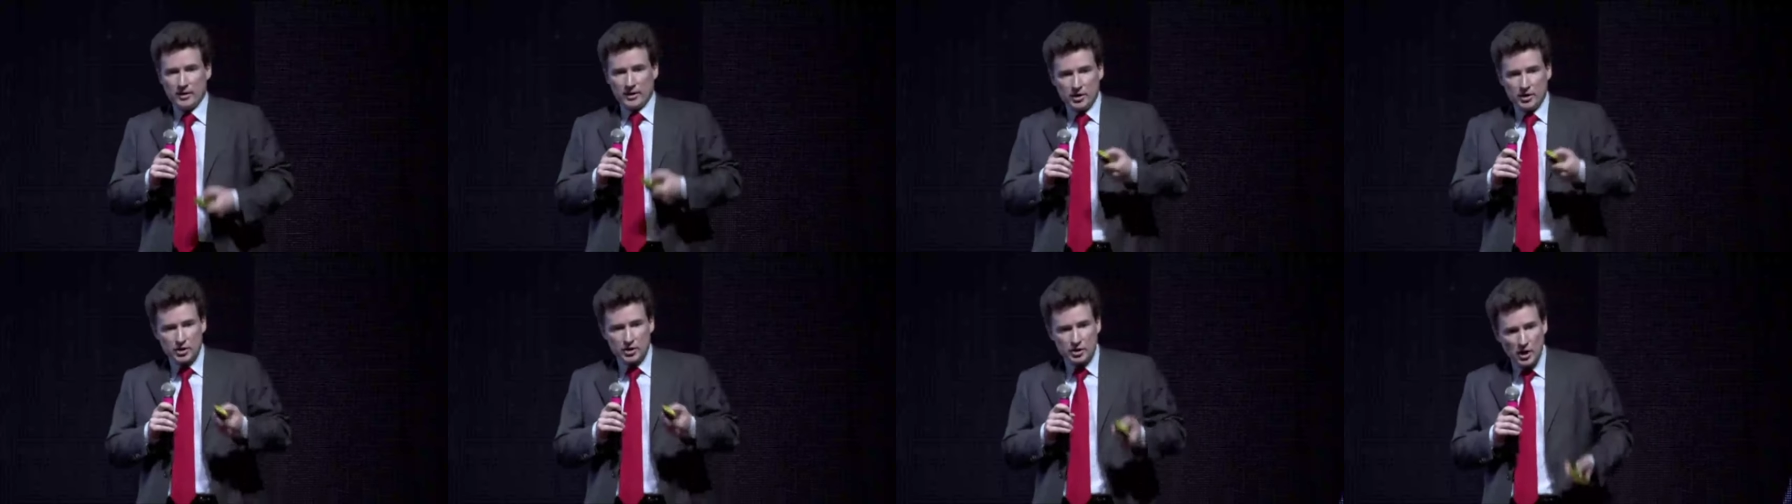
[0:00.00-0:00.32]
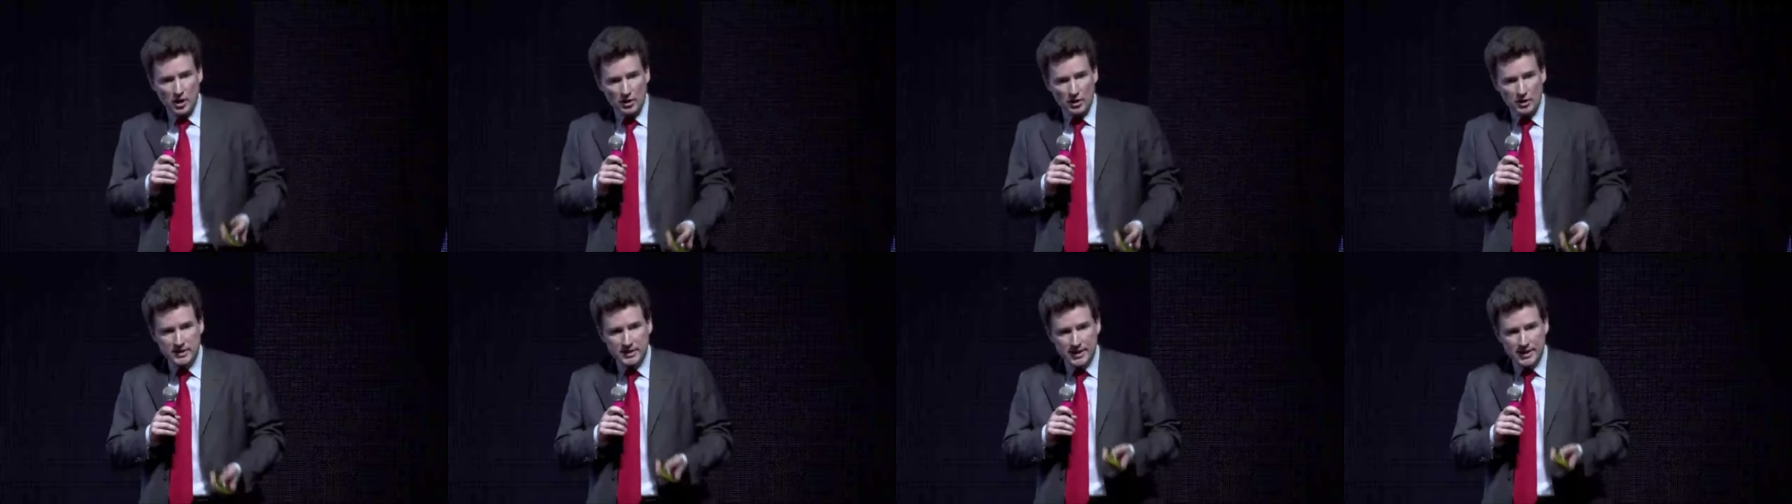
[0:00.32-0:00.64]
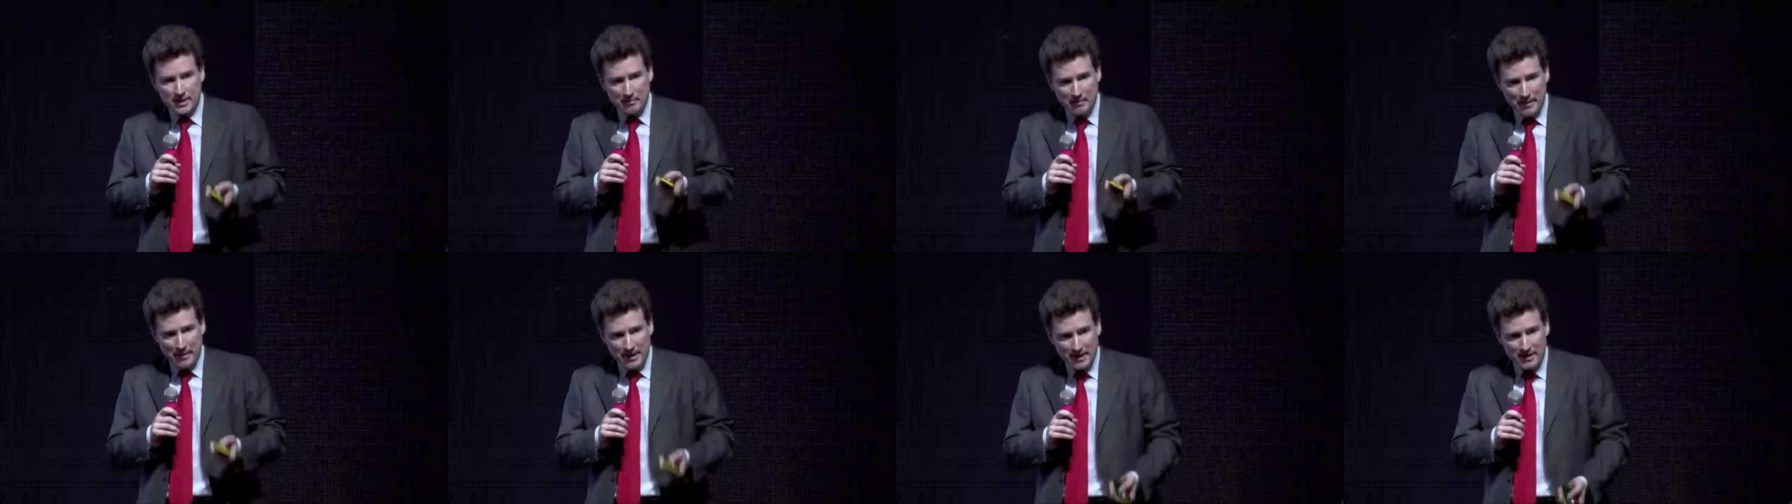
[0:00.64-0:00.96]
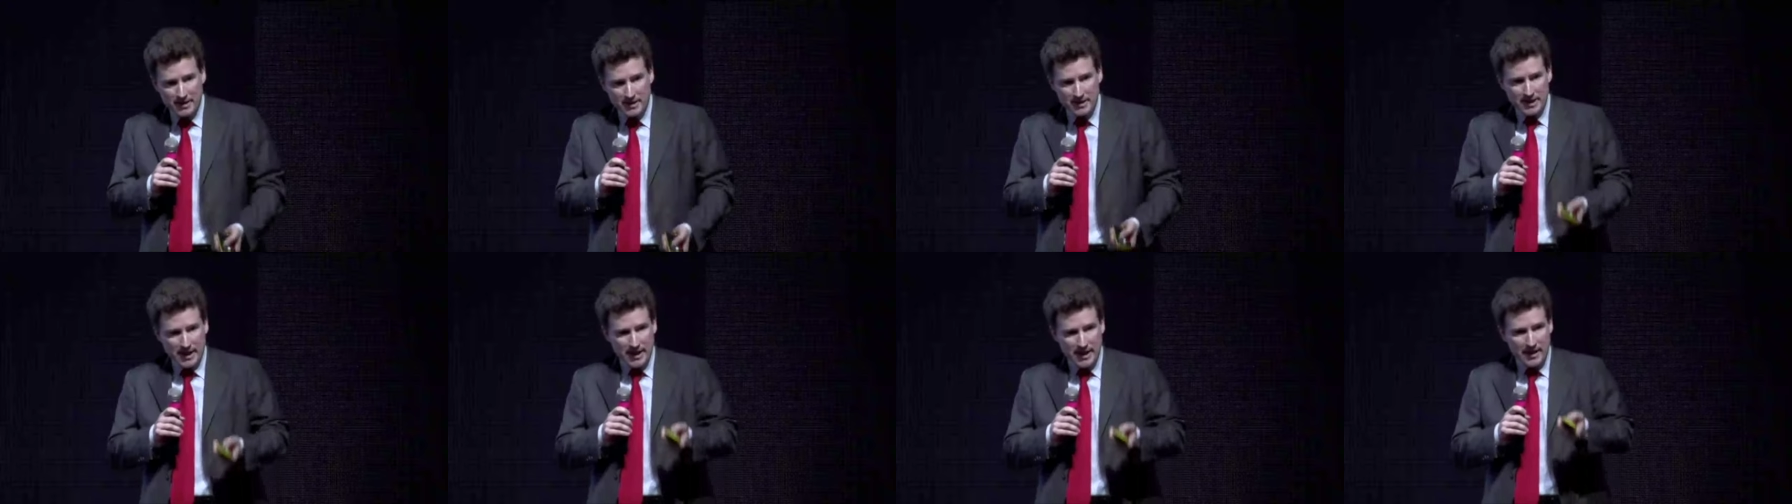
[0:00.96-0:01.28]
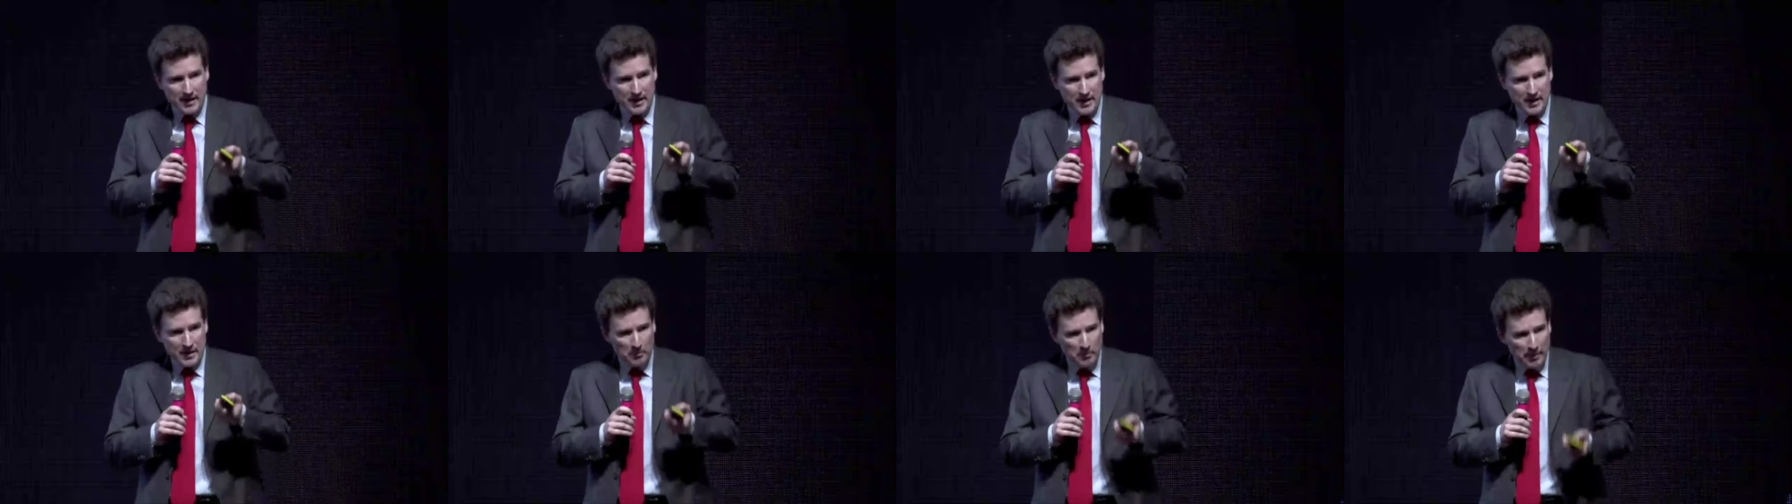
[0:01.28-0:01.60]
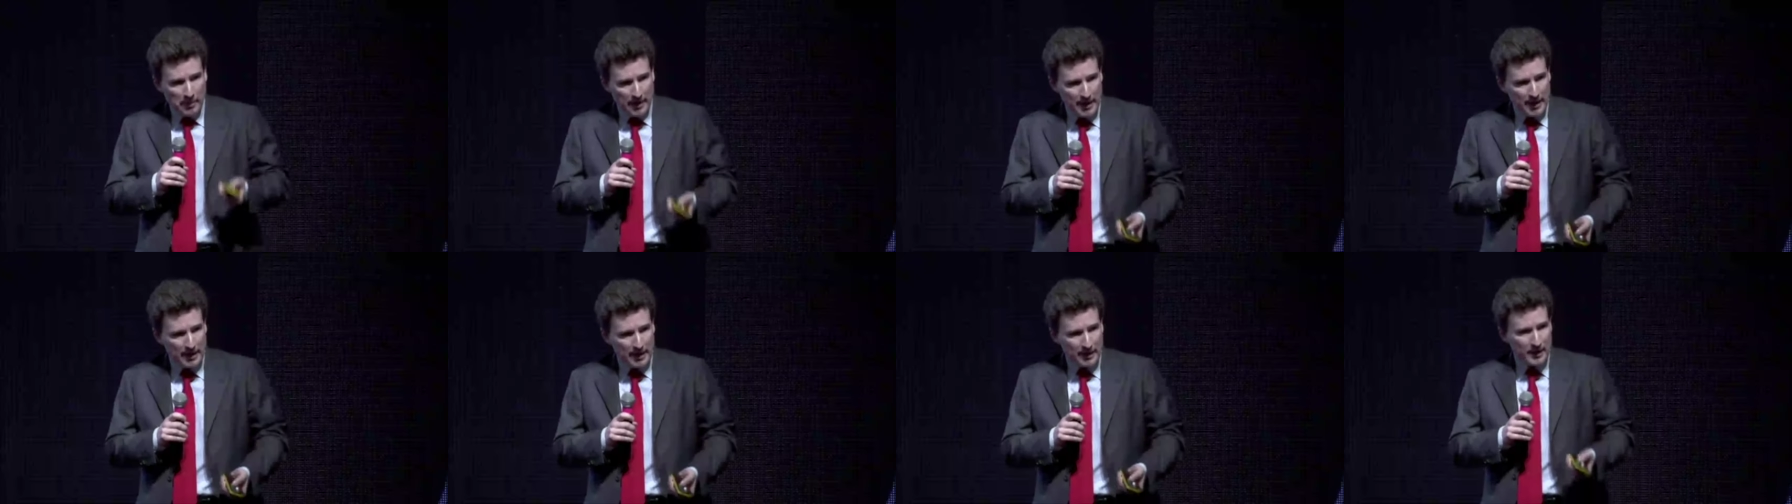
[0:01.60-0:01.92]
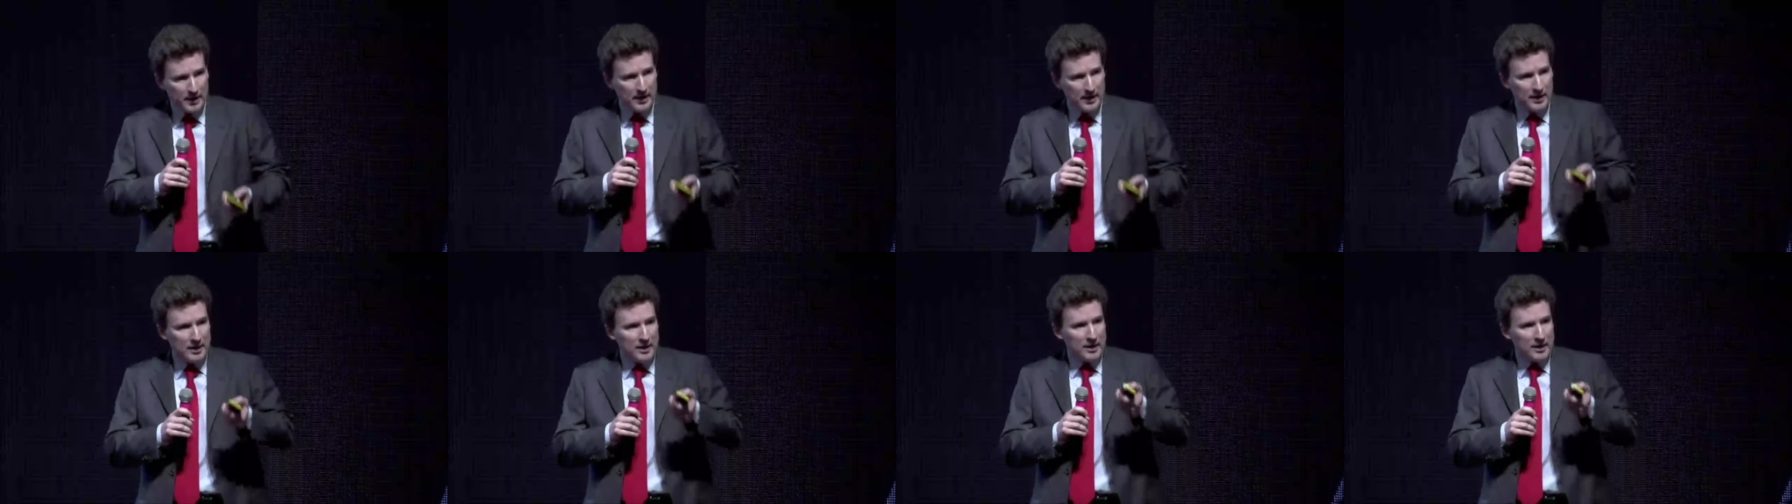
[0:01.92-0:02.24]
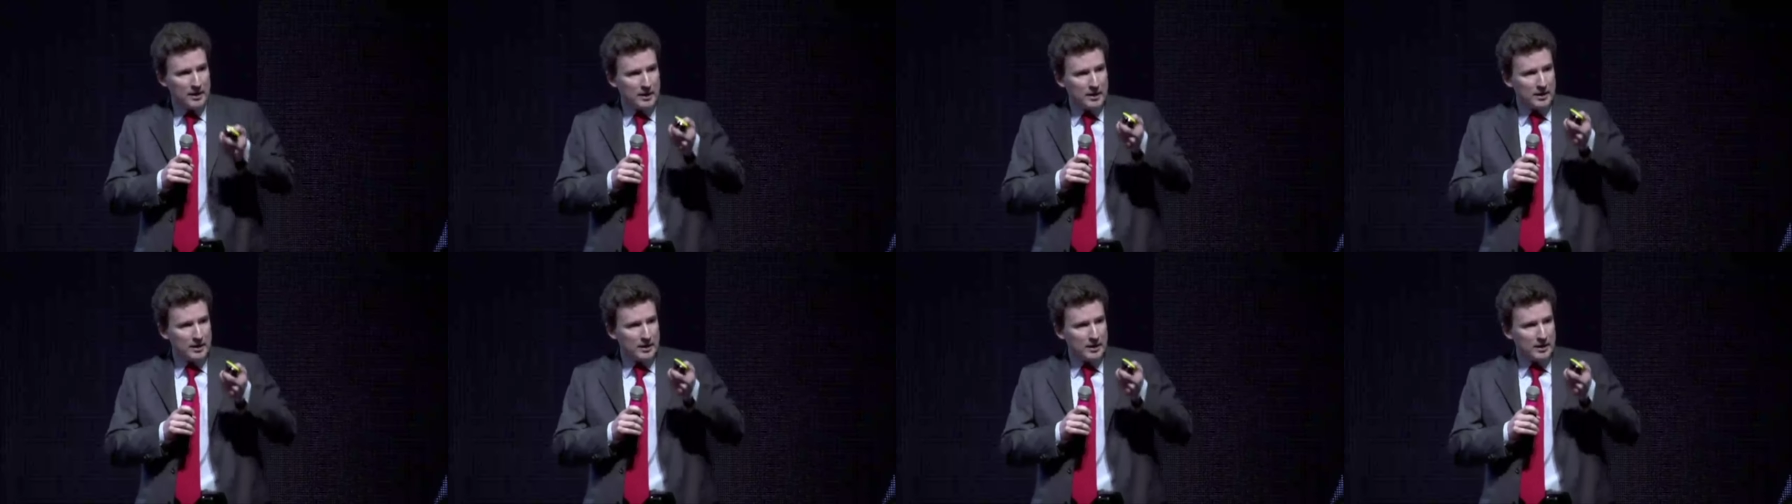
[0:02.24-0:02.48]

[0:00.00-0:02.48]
risorse messe per